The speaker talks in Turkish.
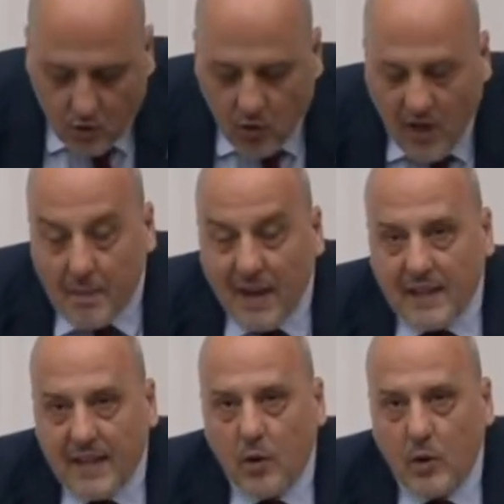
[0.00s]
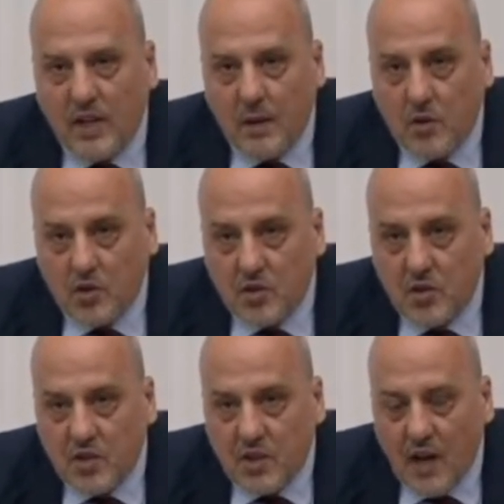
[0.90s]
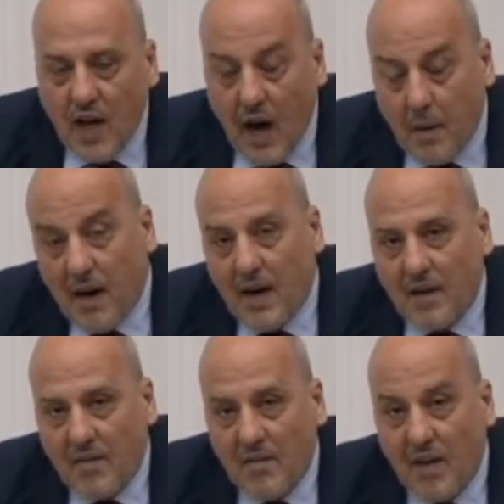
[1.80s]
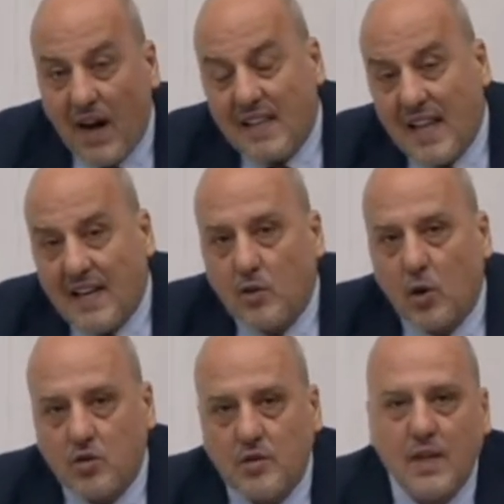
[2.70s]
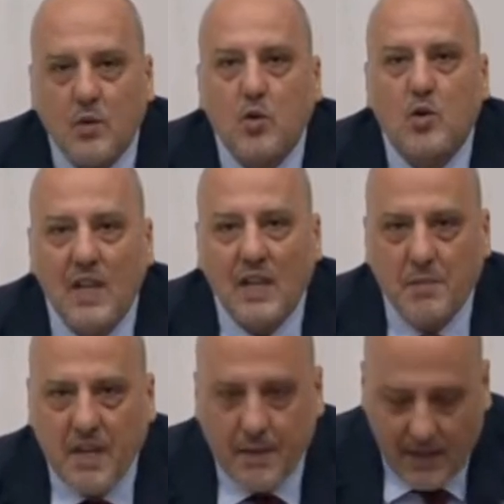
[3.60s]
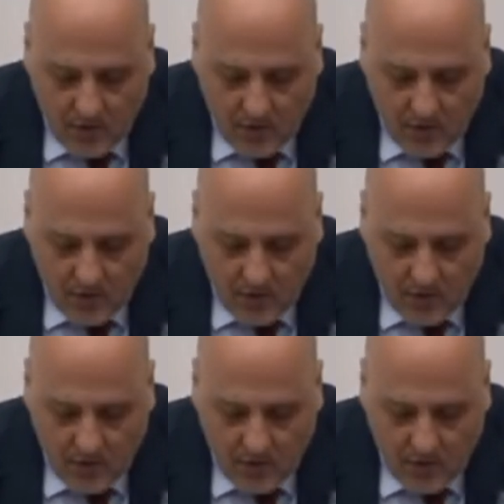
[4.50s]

Çünkü emeklileri öldüremiyorsunuz ama vadeleri dolsun da kurtulalım diye